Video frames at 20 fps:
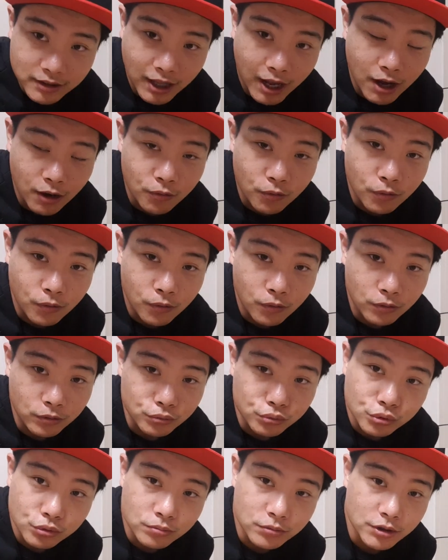닫고
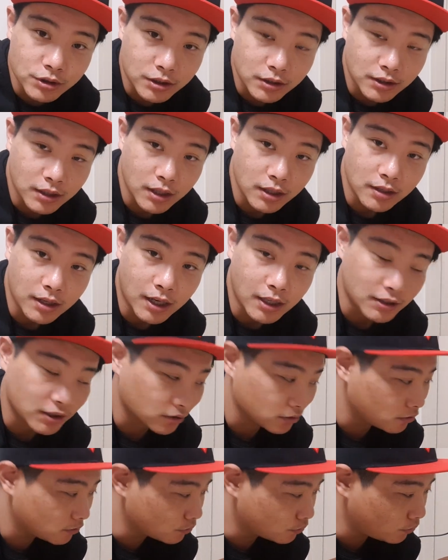숨을 쉴 때
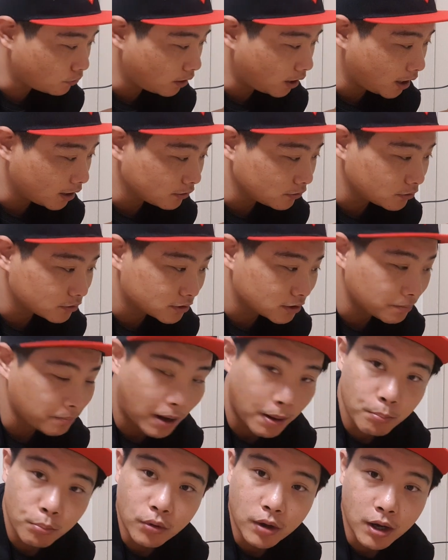살짝 열고 하는 것을
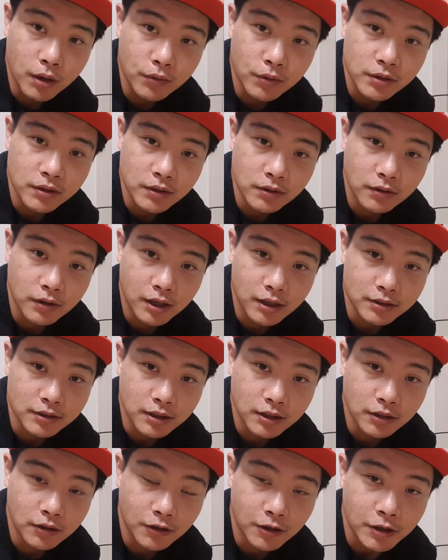반복하고 있는 것
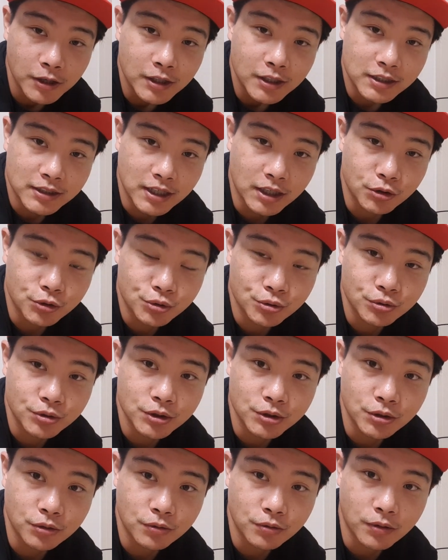같아요. 제가
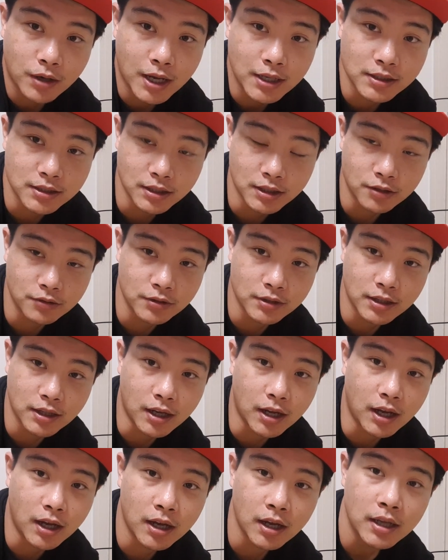주기적으로 관찰하고
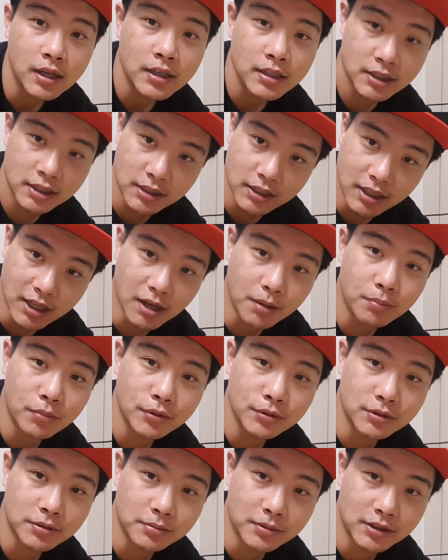있다가 신기한
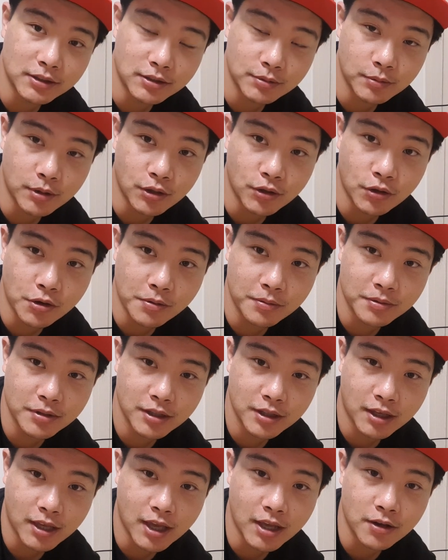모습이 있으면
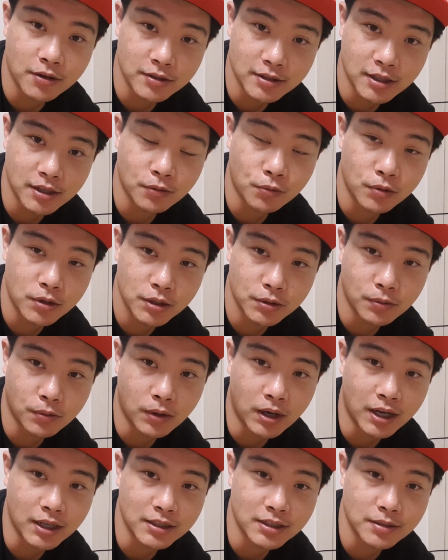여러분들께 영상
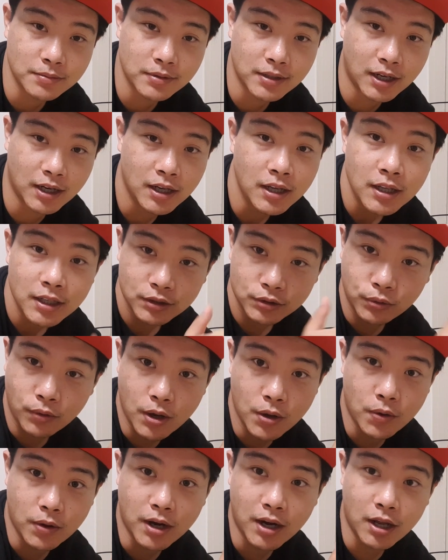올리도록 하겠습니다.
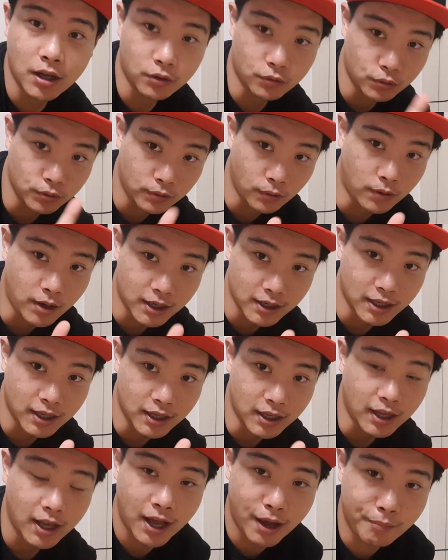좋아요랑
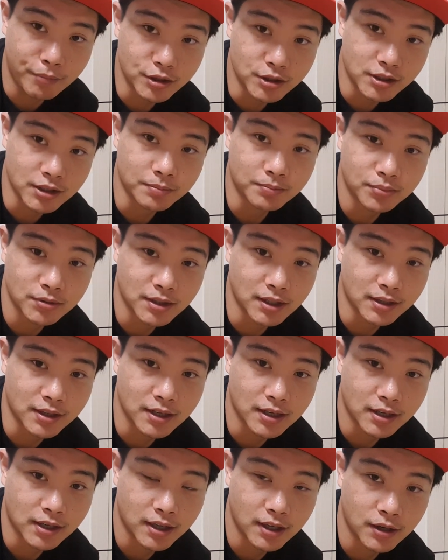구독하기 한 번씩
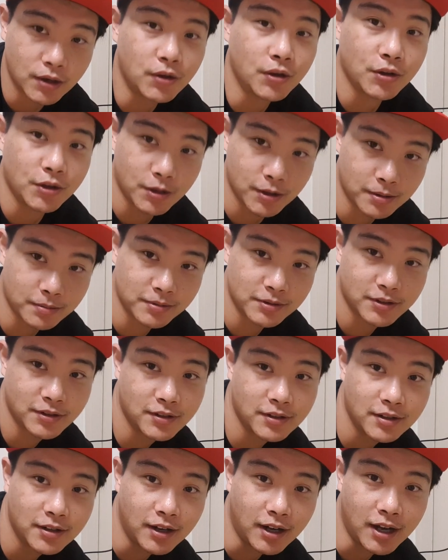부탁드릴게요.
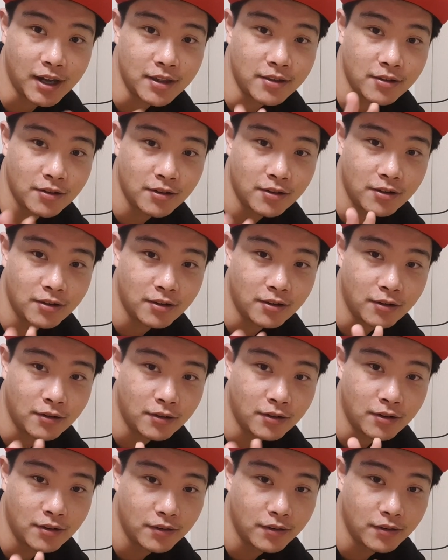여러분들 안녕!